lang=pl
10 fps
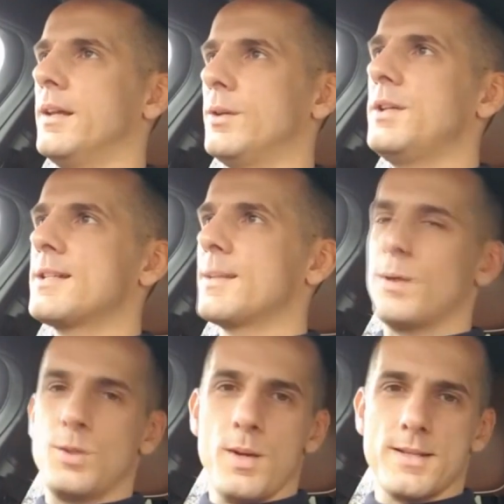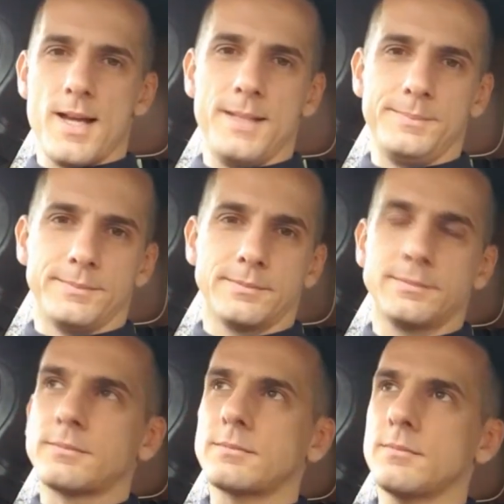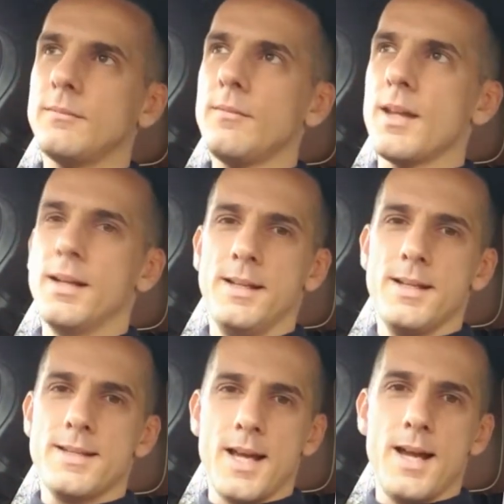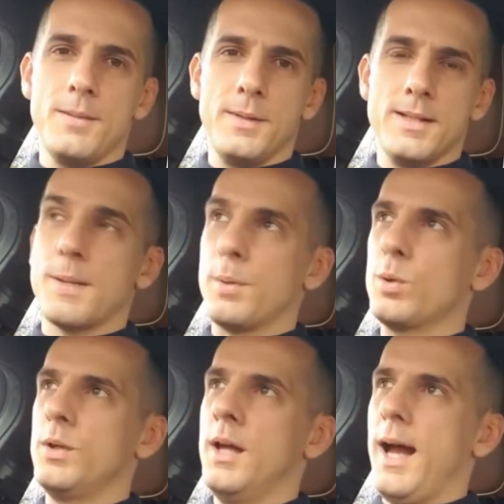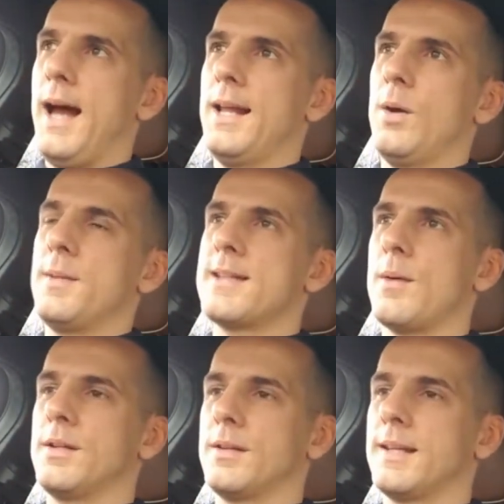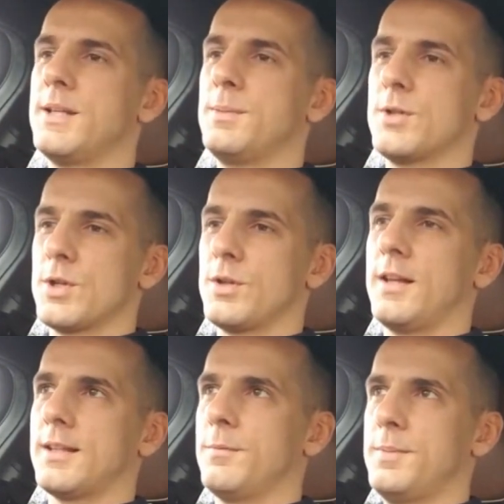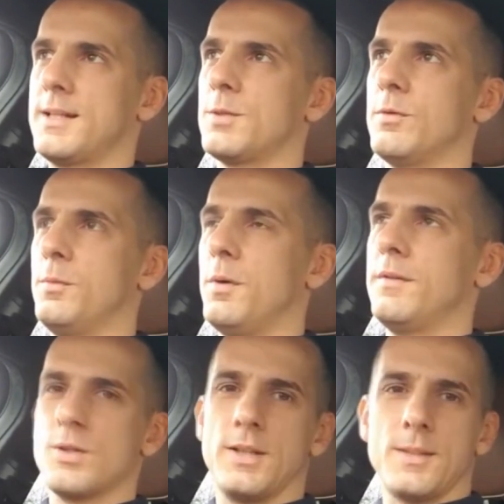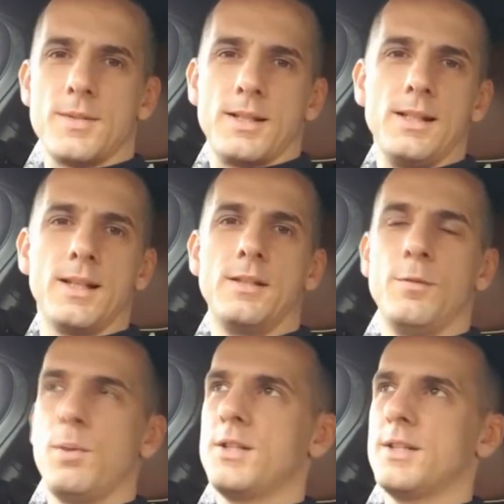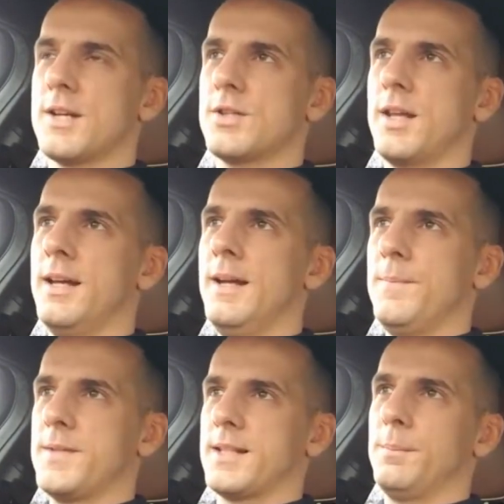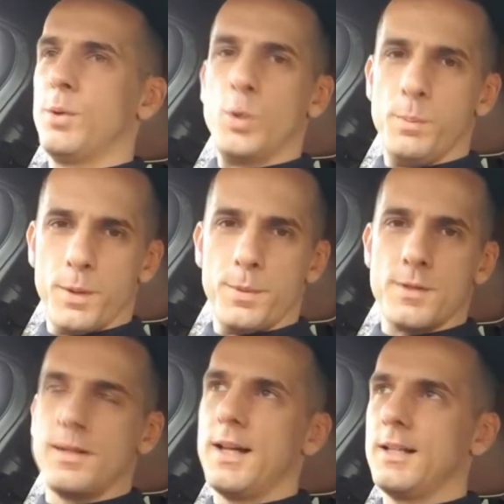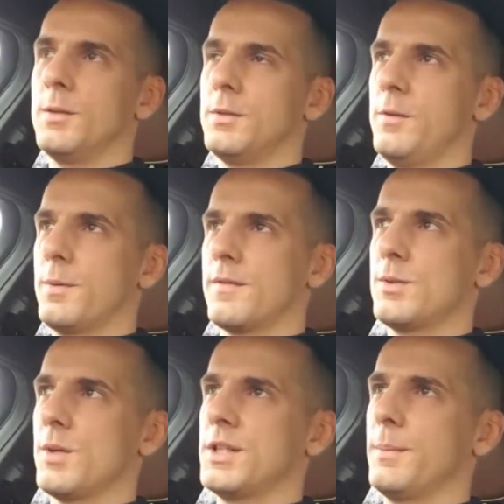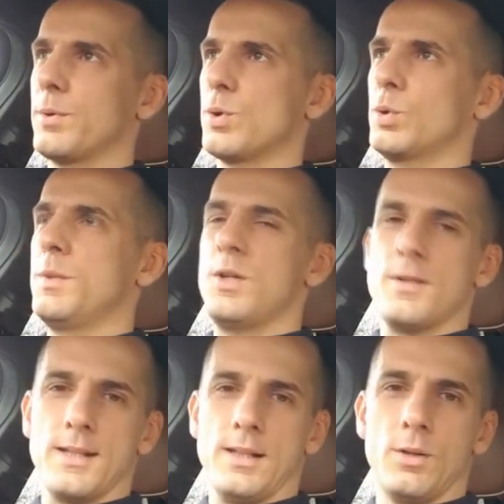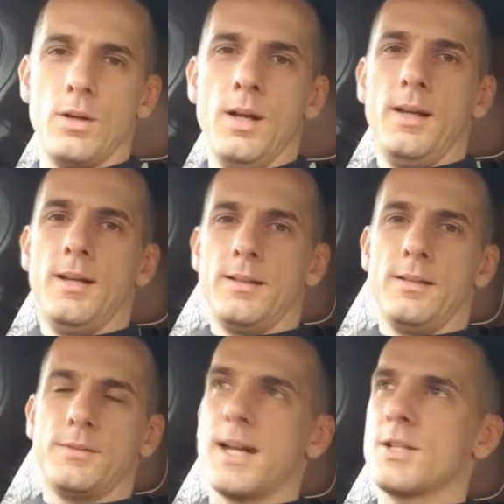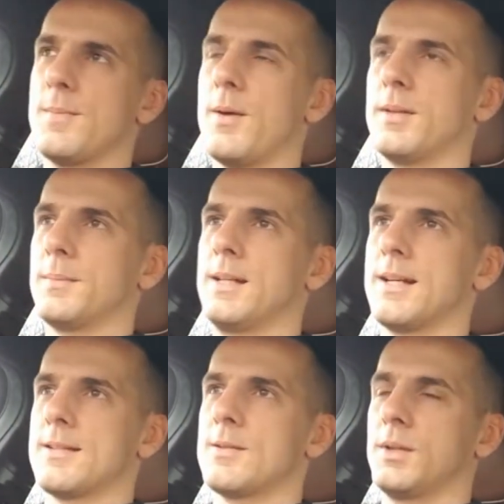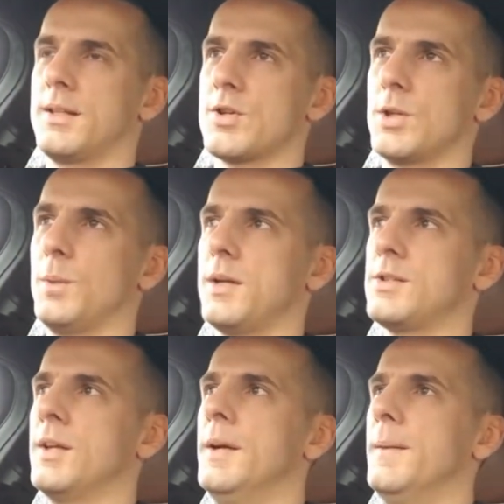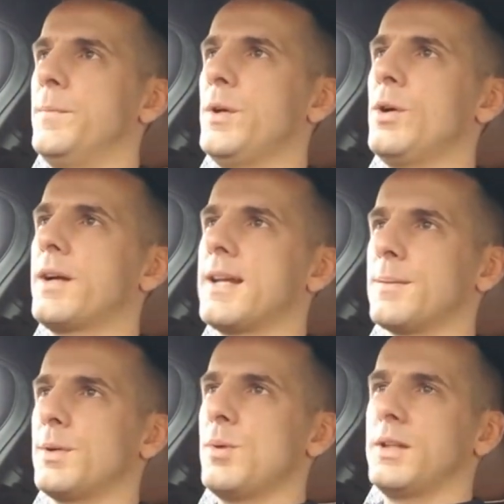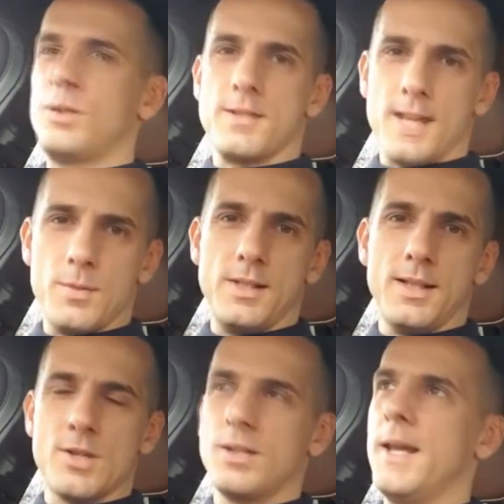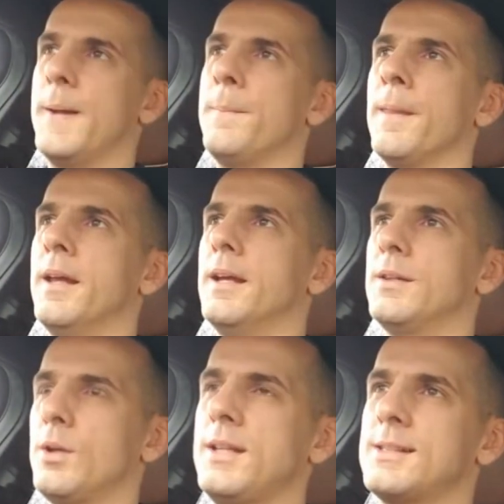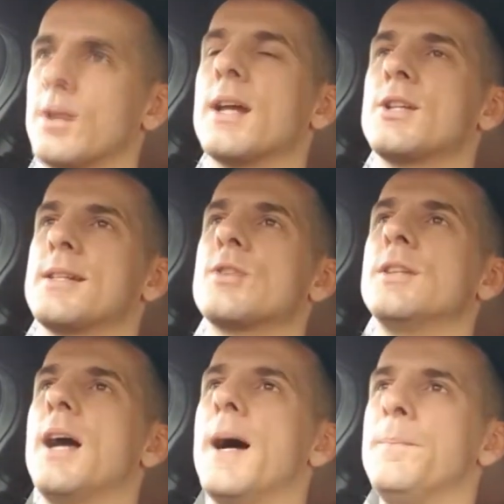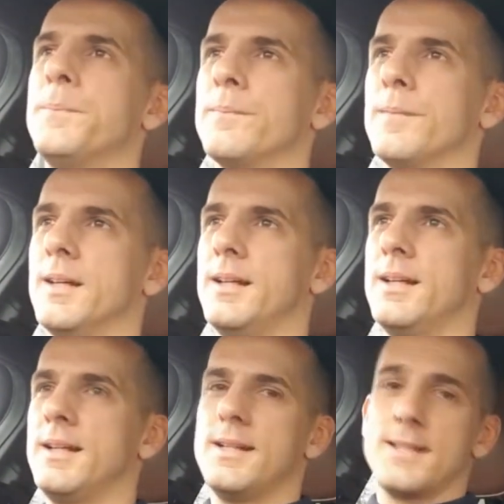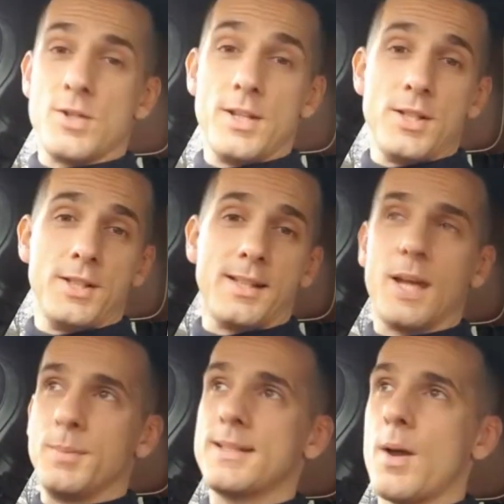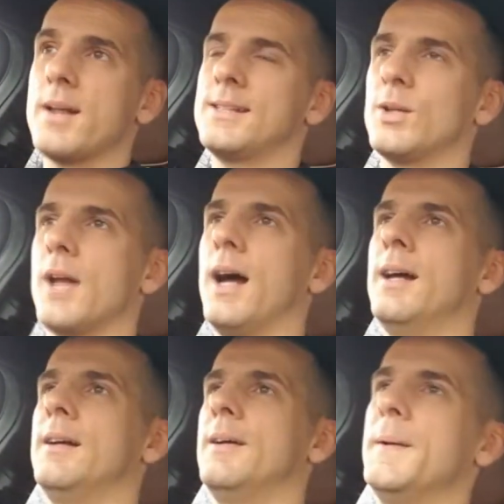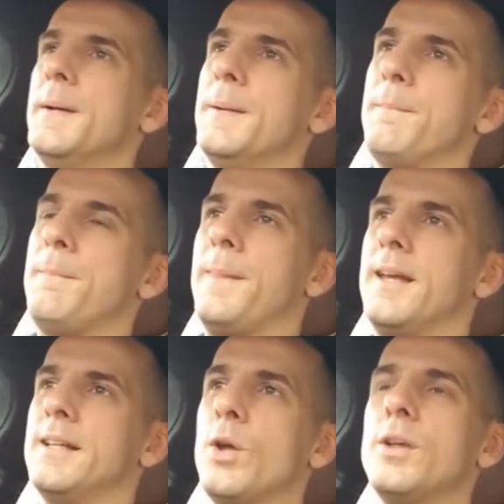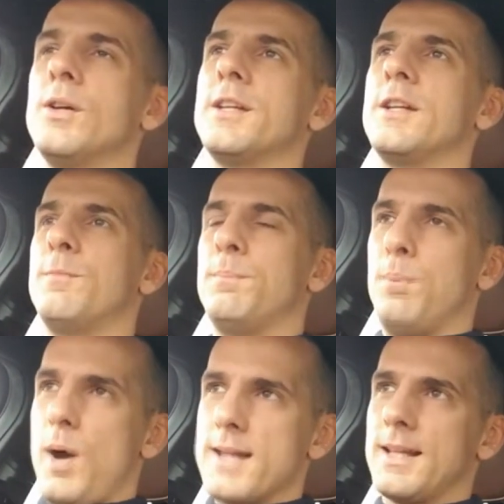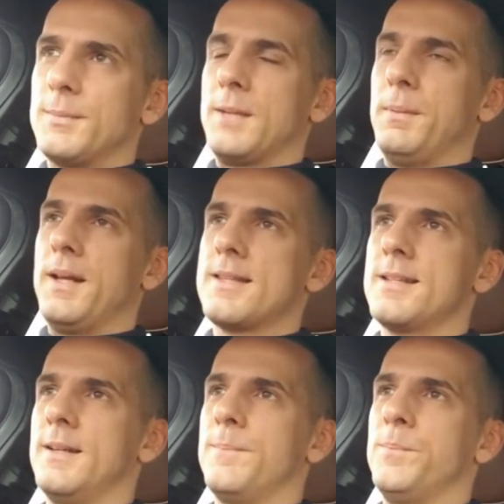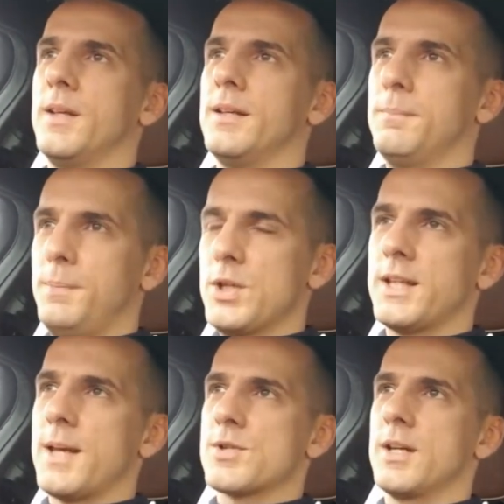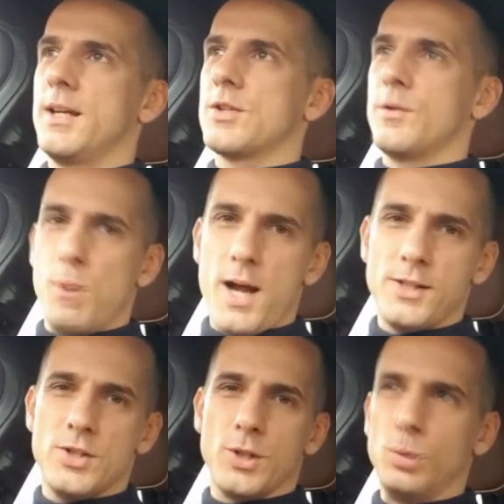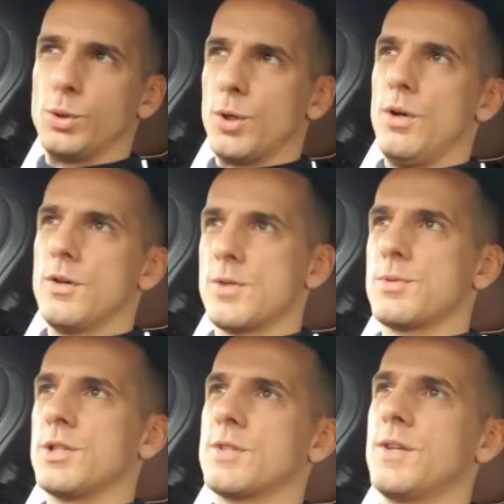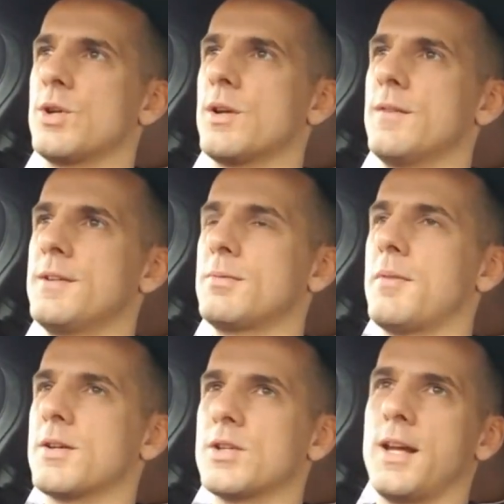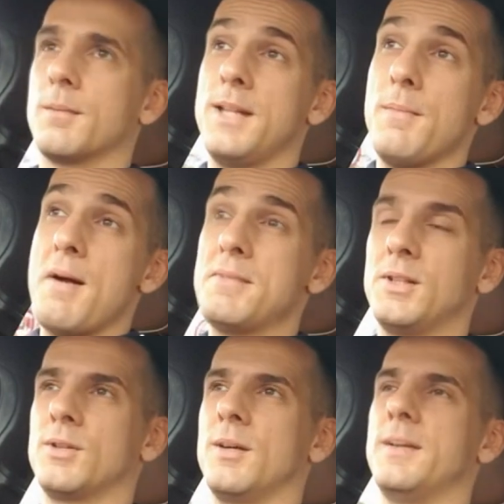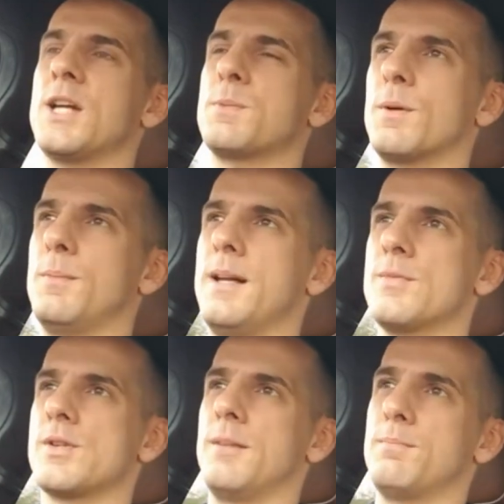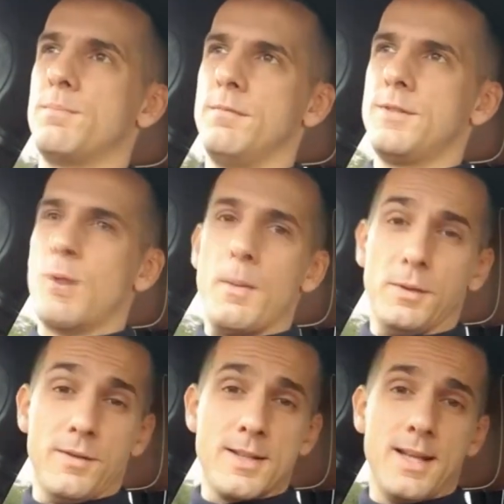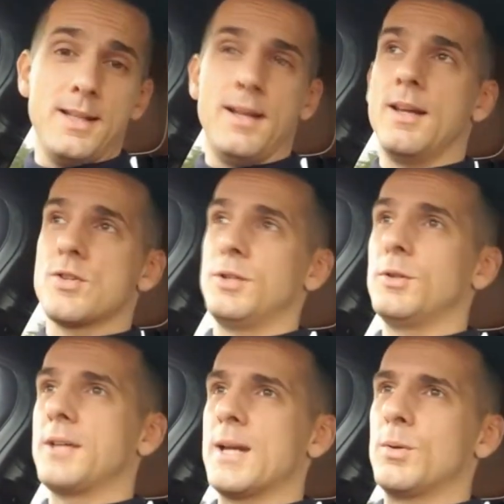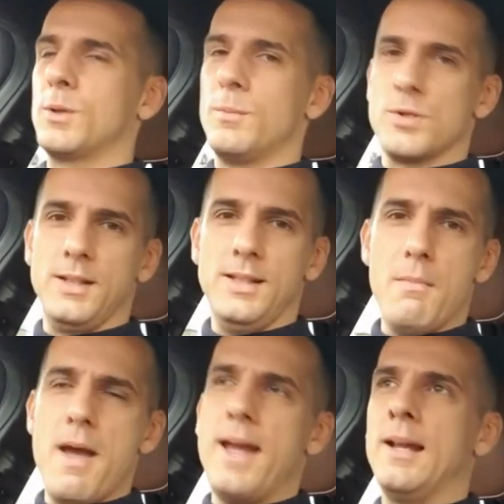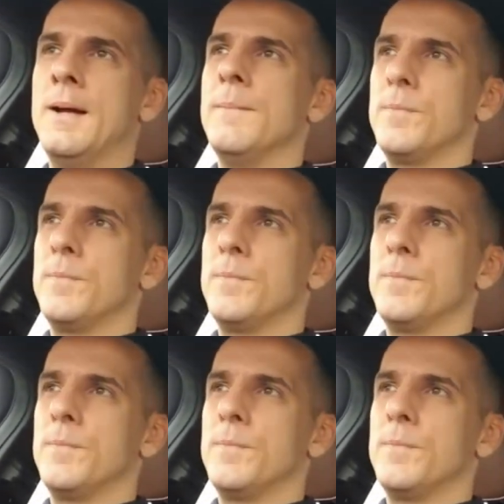No i nie zapłaciła za E, za, za pokój, ale obiecała, dogadaliśmy się, że ona tam wpisaliśmy w umowie, że ona tam za kilka dni wpłaci resztę za ten pokój proporcjonalnie, no bo nie wprowadziła się na początku miesiąca, tylko e, w trakcie miała tam kilkaset złotych jeszcze dopłacić. No i okej, okay, zapłaciła tysiąc kaucji, reszty nie. No i historia się zaczyna, e, zaczyna się tak jakby cała historia. Mm, no i ona nie wpłaca nam tych pieniędzy, pisze nam, że, że wpłaci, że jutro, że przecież wieczorem wysłała, że jak my nie mamy, no to chyba nasz problem, że wysłała potwierdzenie, a że nie dotarło, to może inny mail,